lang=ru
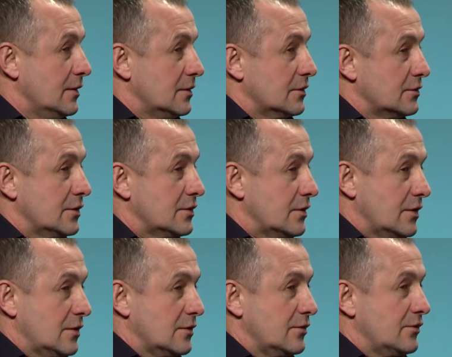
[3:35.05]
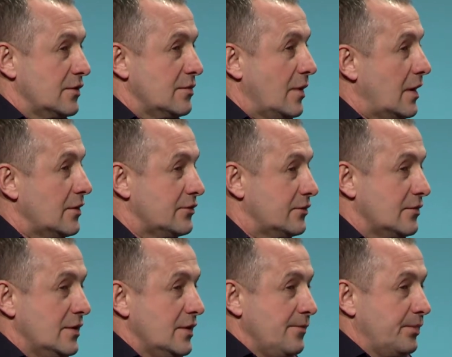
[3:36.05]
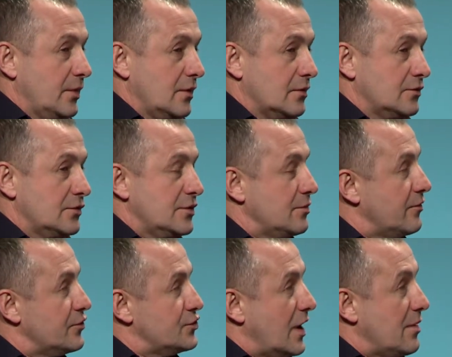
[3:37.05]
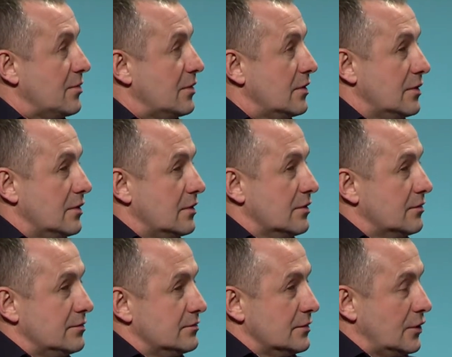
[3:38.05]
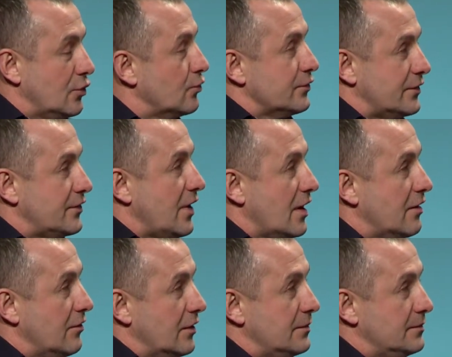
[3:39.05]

где-то занимались э, вот этими вещами, и оно затягивало.